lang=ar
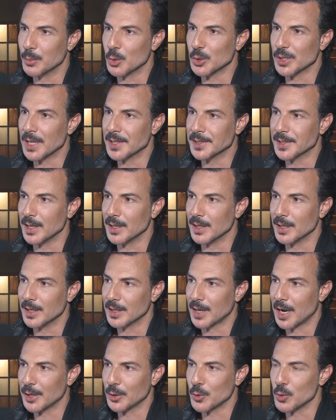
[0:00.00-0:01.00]

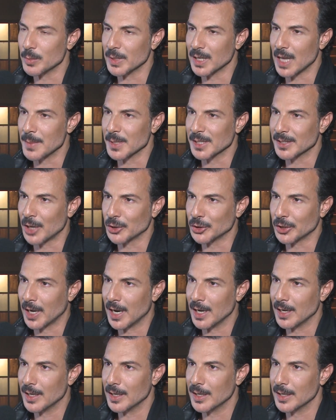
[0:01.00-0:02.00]
مسلسل راح يكون من 15
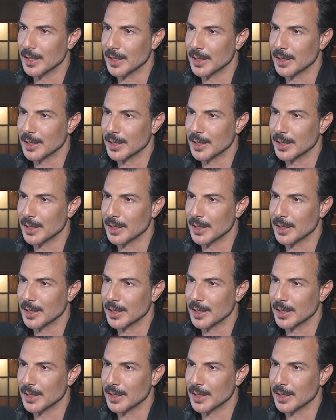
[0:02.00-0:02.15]
حلقه